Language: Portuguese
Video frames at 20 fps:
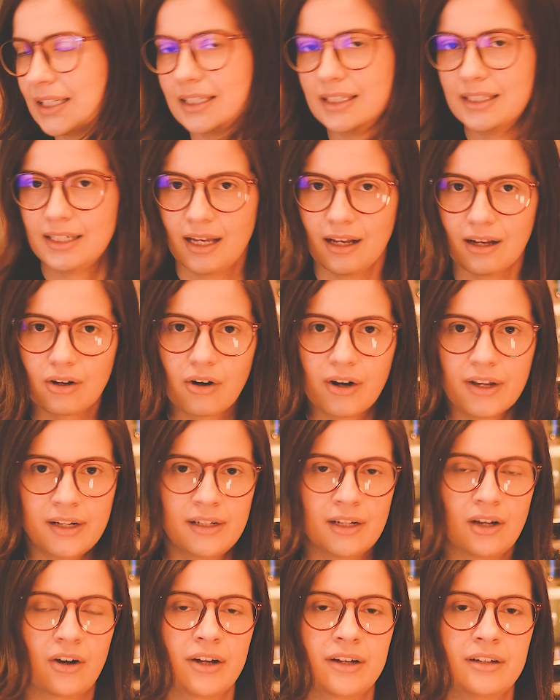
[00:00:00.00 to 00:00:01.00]
E agora
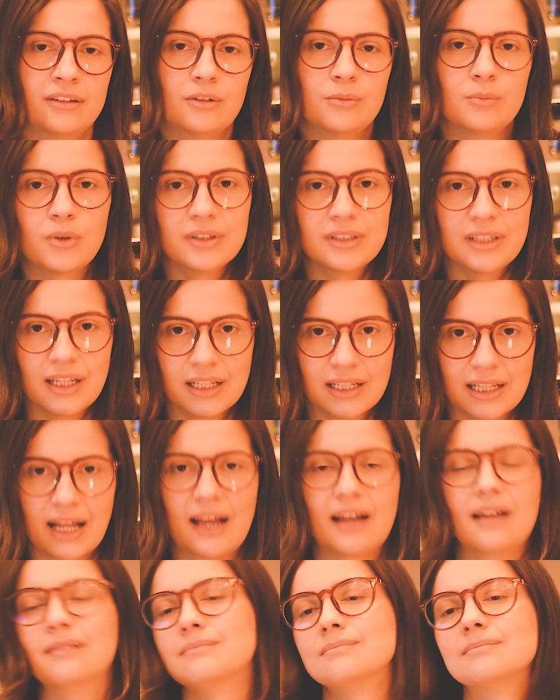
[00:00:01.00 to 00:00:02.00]
na hora de eu
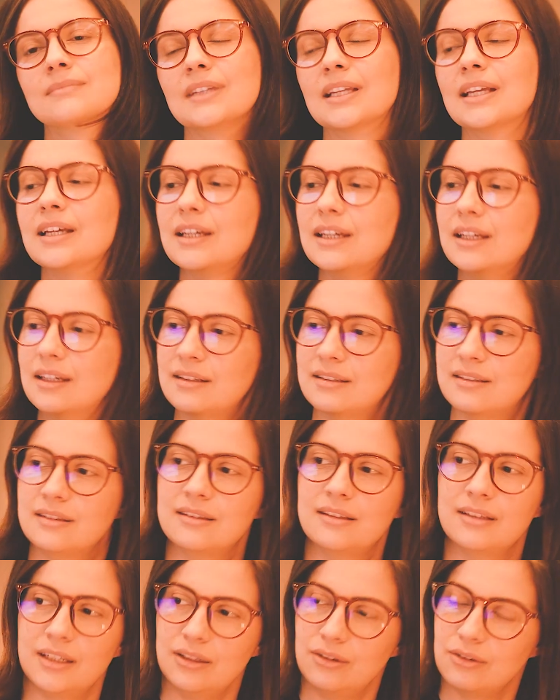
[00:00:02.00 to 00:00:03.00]
modelar
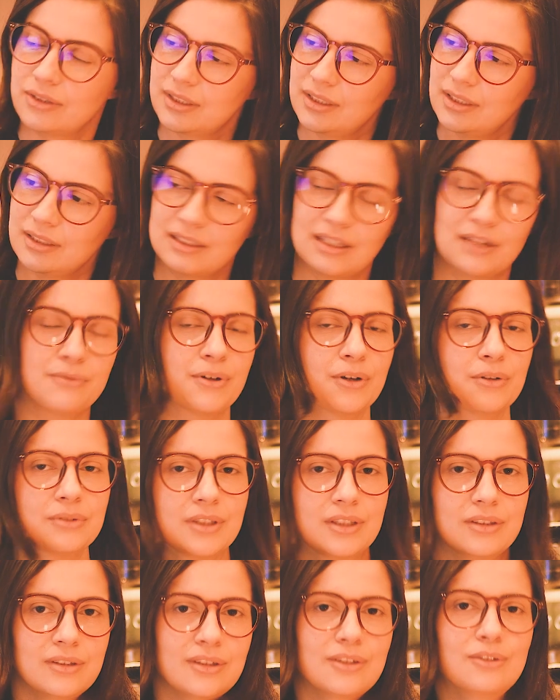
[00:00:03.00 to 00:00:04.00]
esse trilho que está
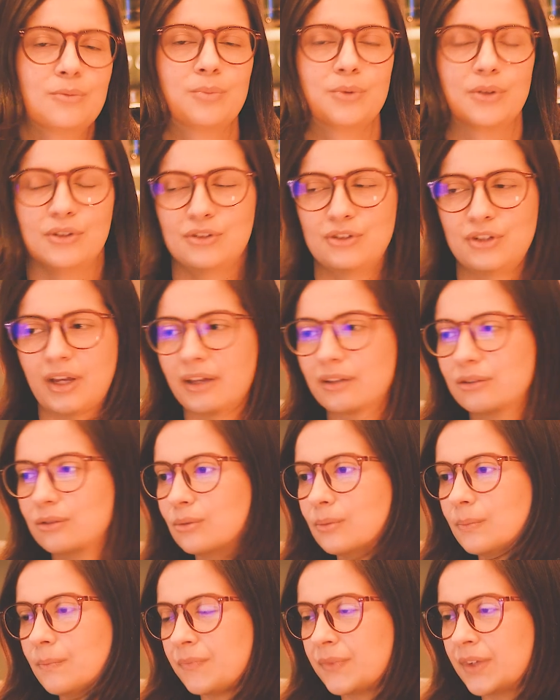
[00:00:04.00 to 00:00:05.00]
faltando aqui no projeto,